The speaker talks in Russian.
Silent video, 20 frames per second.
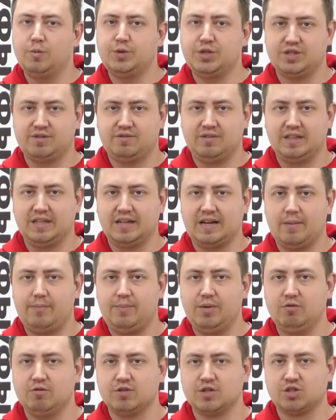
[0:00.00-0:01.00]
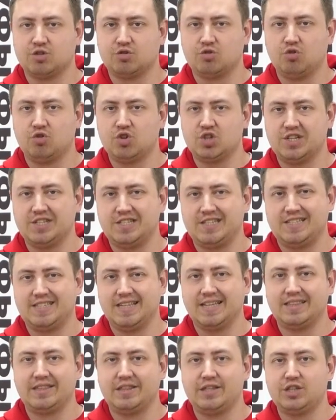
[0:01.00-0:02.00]
общество накопило
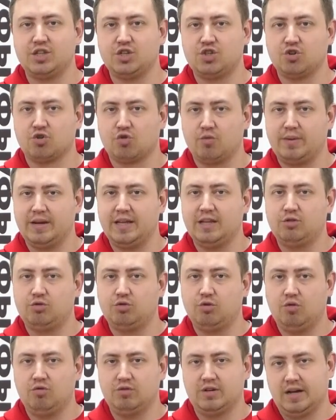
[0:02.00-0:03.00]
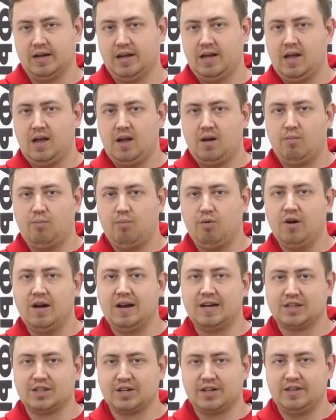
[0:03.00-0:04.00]
160 тысяч рублей долга по
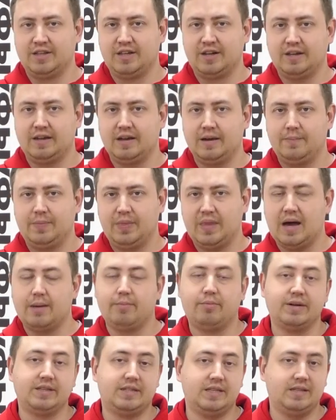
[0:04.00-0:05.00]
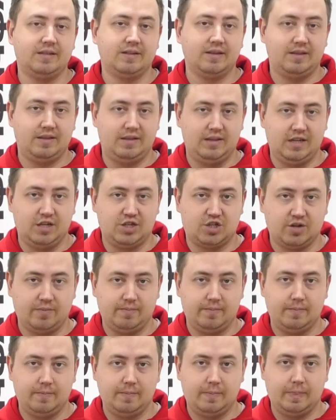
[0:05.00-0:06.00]
электроэнергии. Оплатить а
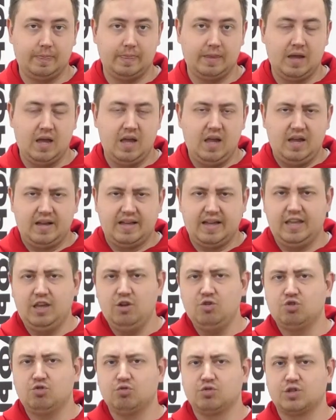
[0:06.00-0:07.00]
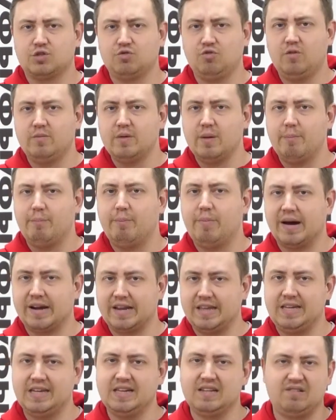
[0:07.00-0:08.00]
нечем. Какие уж тут сломы
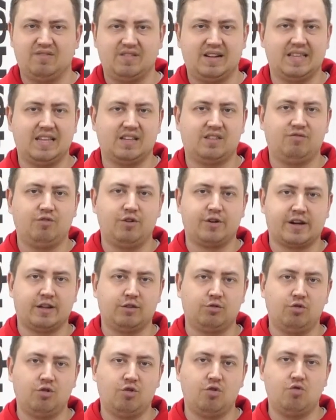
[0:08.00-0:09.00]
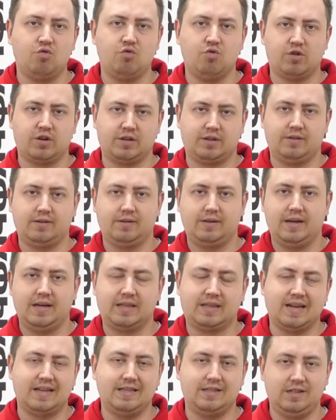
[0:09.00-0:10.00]
барьеров, когда твой родной город –
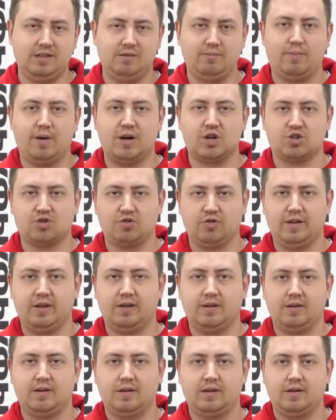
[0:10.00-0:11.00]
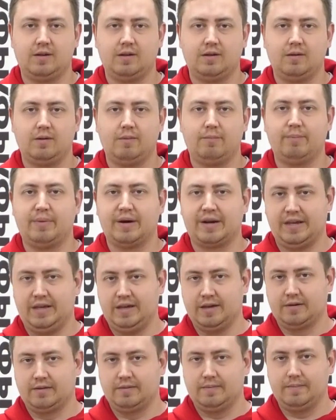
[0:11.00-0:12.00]
это один большой
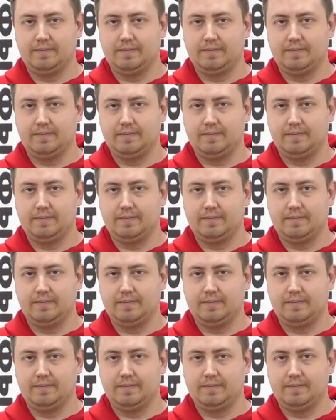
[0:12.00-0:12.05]
барьер?